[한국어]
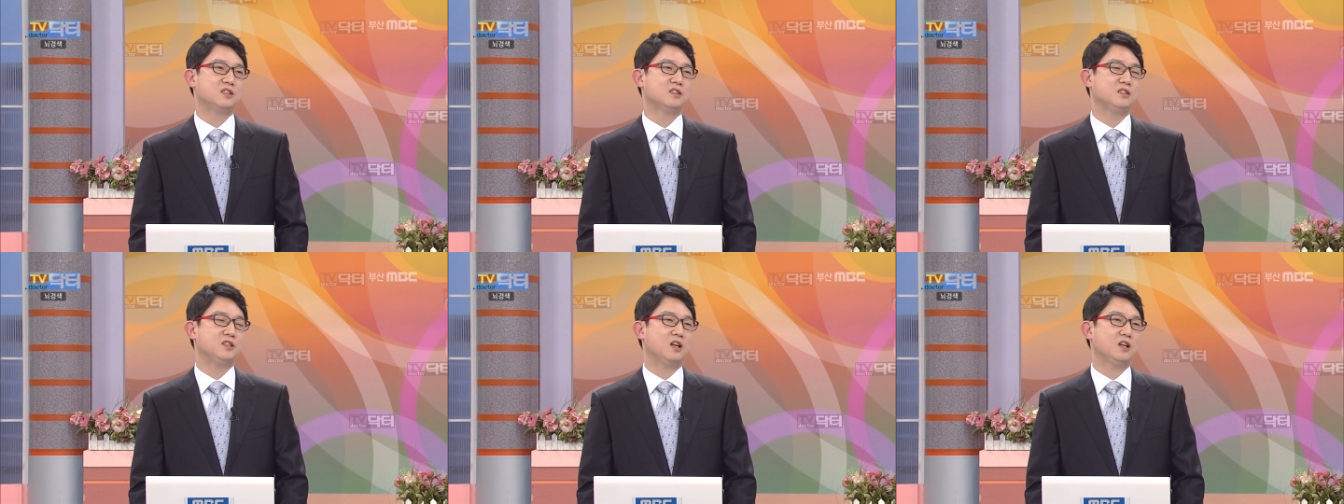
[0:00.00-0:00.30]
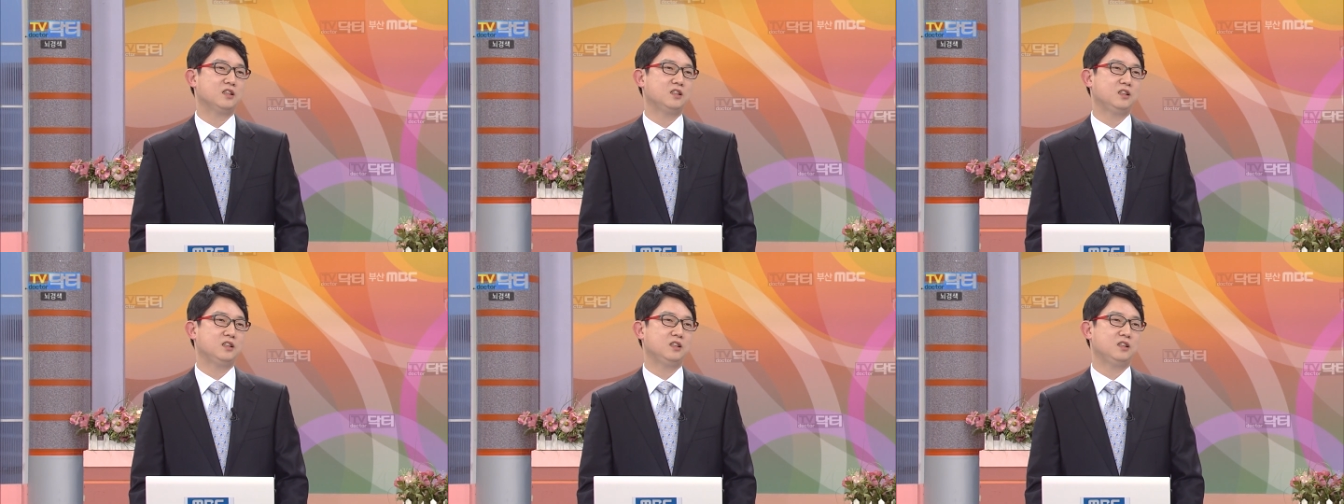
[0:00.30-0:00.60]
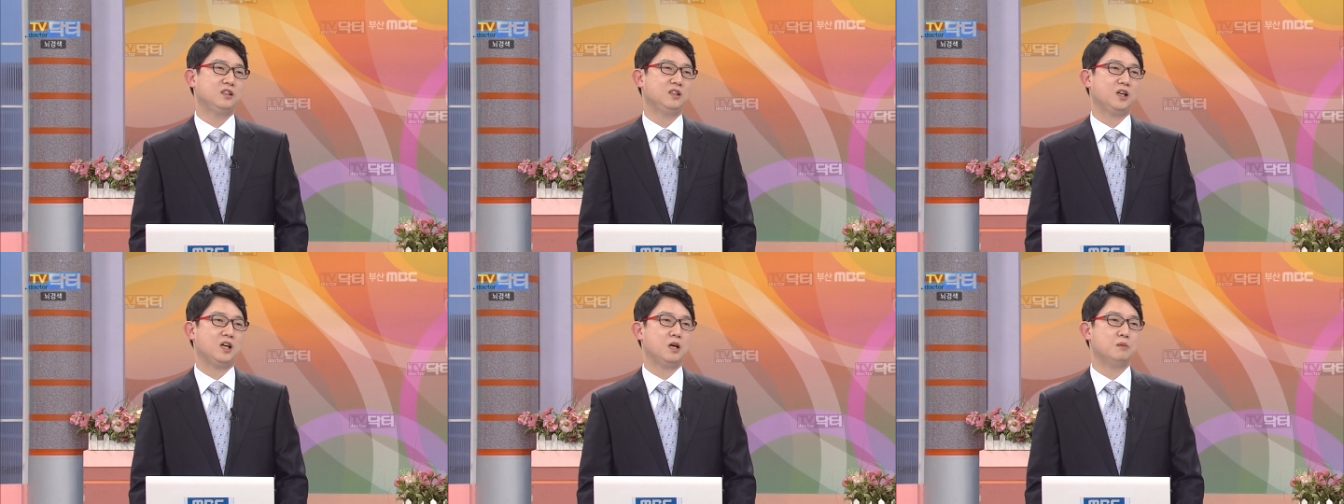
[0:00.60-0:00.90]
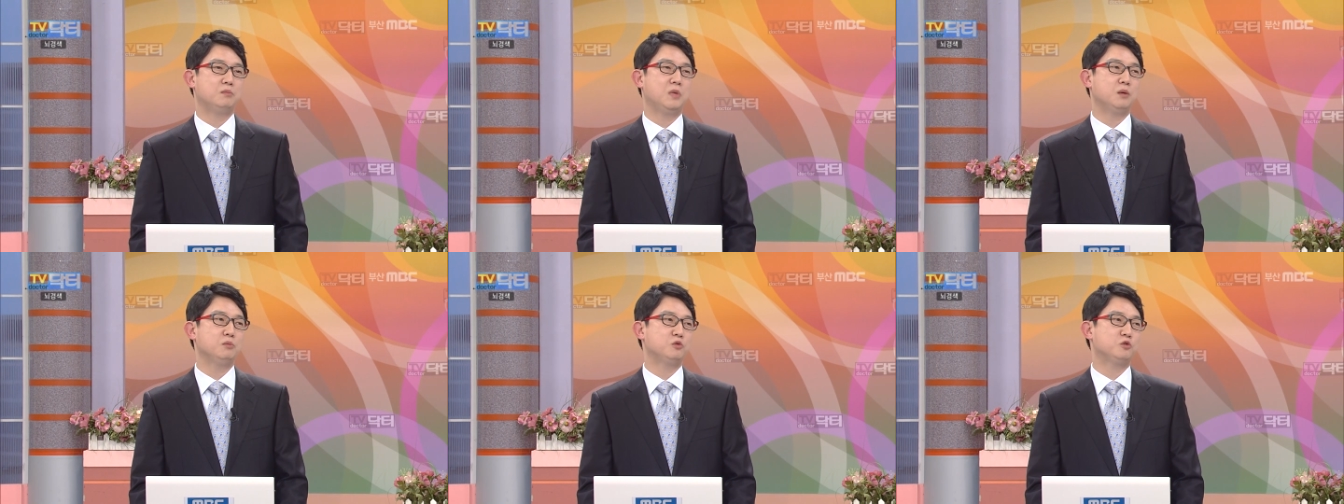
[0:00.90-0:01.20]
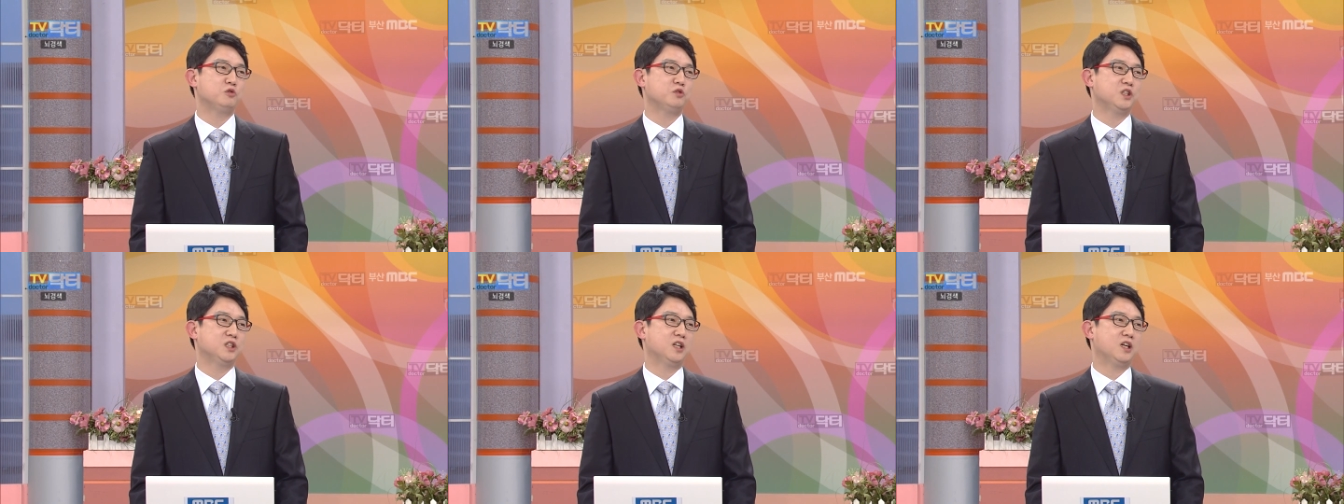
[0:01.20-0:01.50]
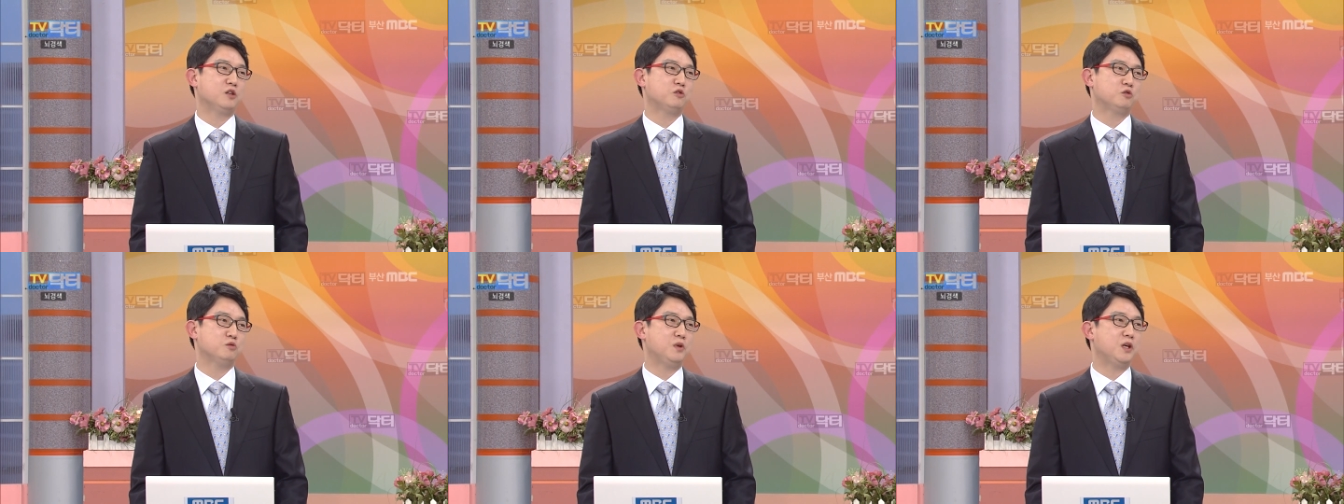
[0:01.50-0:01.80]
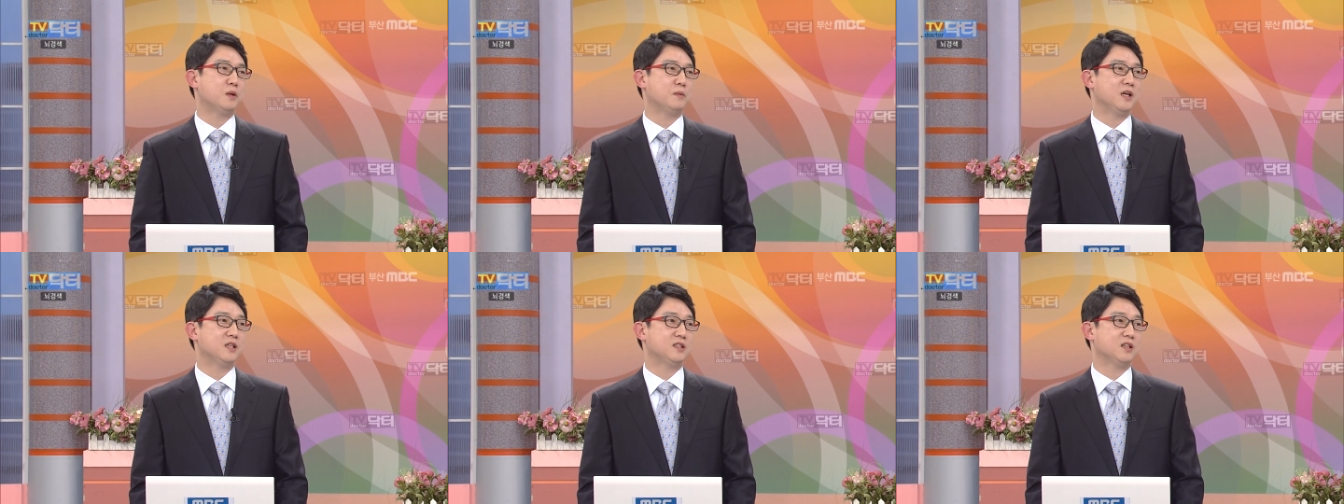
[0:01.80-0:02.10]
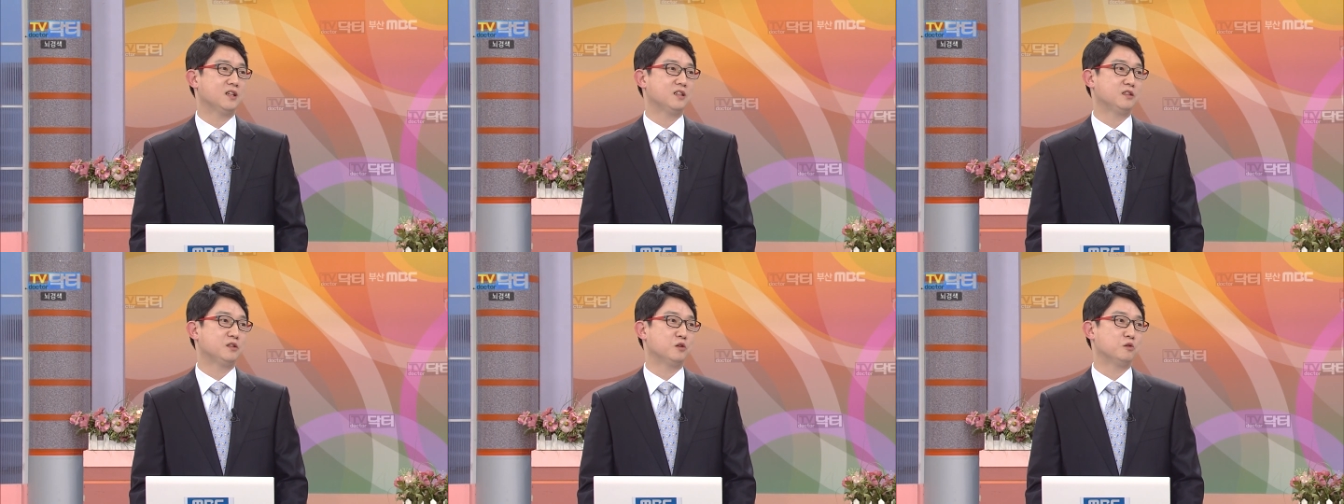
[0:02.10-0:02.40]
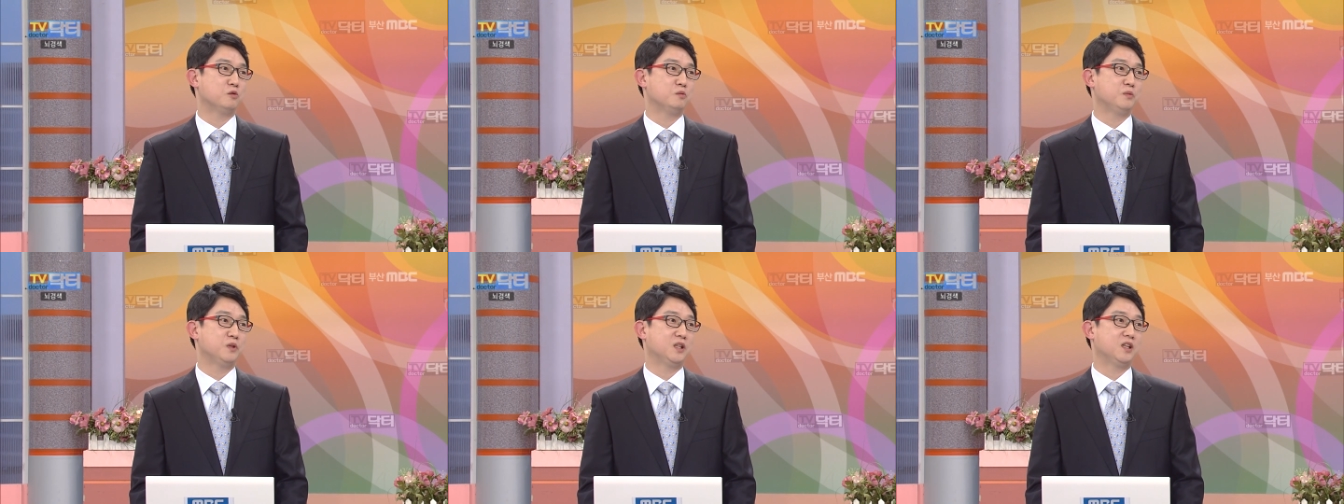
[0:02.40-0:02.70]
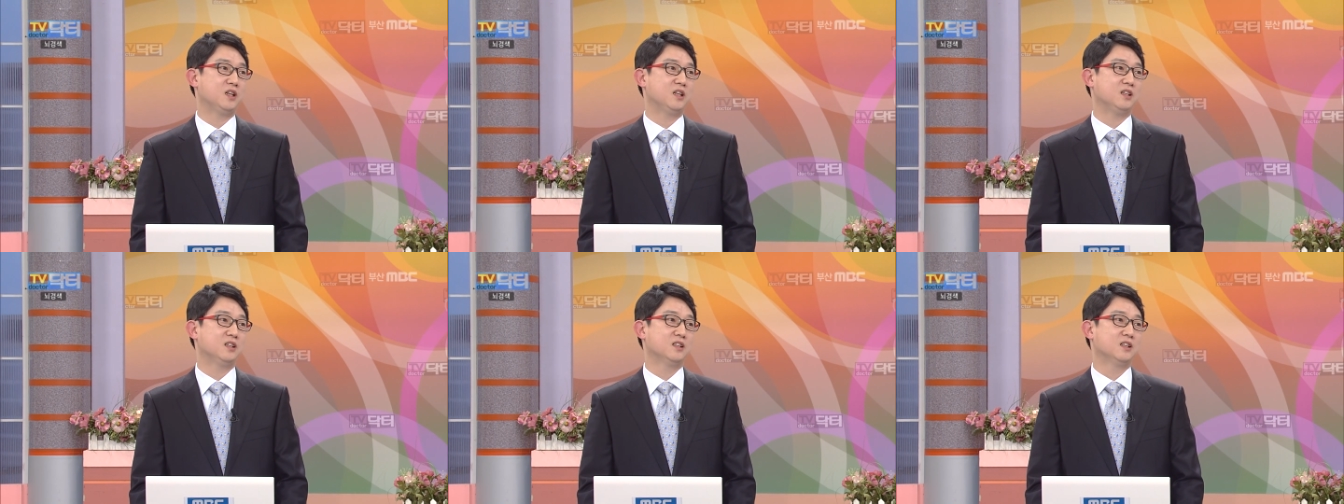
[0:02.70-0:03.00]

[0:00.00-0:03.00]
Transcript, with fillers: 증상이 한밤중이나 주말에 발생하는 경우입니다.